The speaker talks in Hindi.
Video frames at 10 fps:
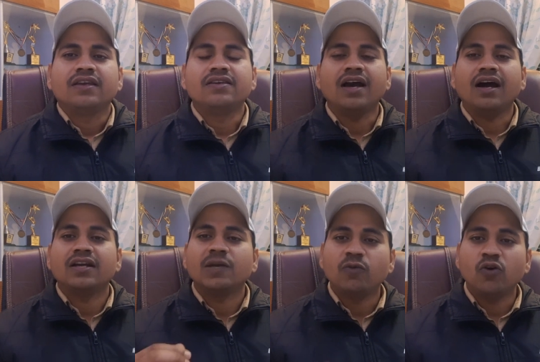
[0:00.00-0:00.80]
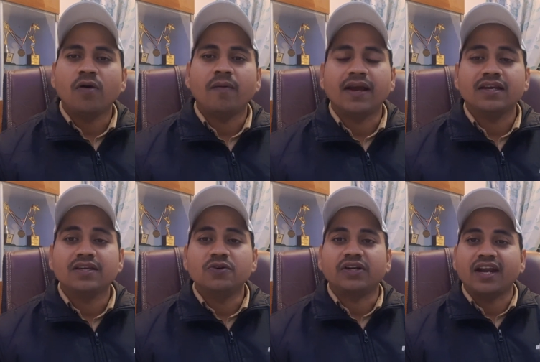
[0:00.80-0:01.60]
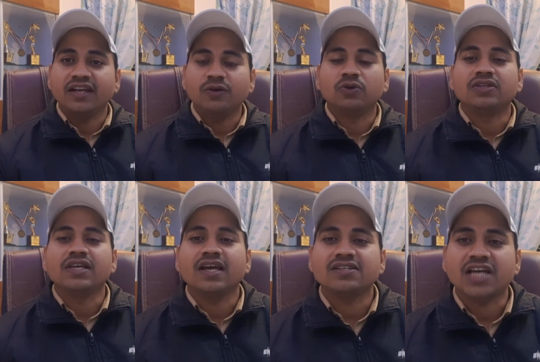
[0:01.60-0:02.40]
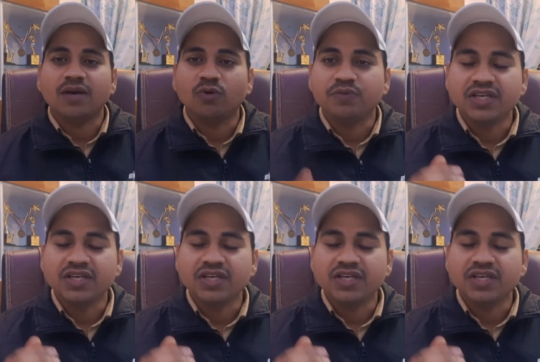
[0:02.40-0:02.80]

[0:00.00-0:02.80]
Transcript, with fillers: या डिप्लोमा वाली की जो ट्रेनिंग होती है चाहे वो